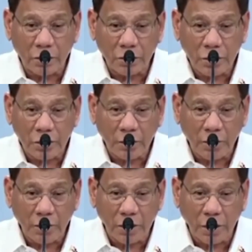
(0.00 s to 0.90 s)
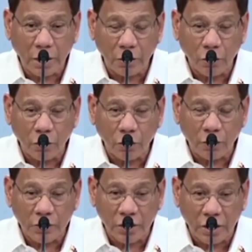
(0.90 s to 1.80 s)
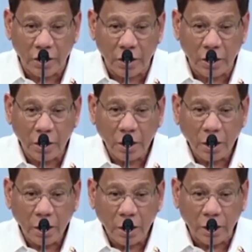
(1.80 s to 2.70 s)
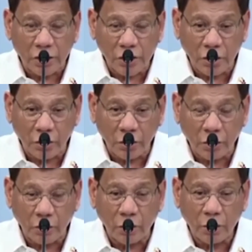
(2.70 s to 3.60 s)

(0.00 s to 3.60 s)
sabi niya anong opisina at sino yon.